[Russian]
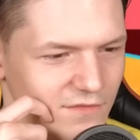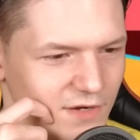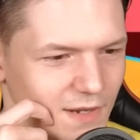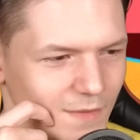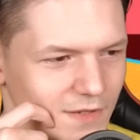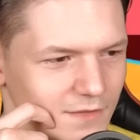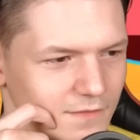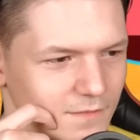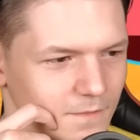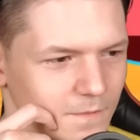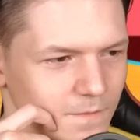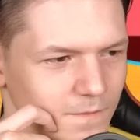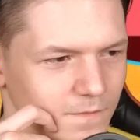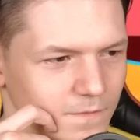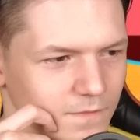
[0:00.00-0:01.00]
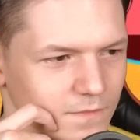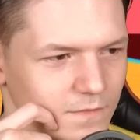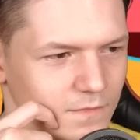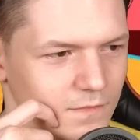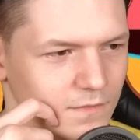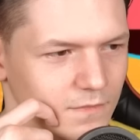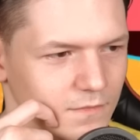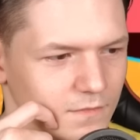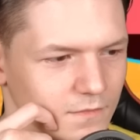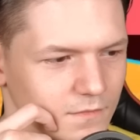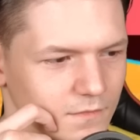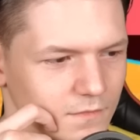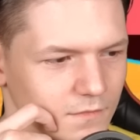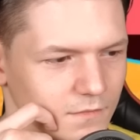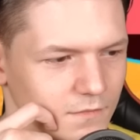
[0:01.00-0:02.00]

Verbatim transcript: время. Oh,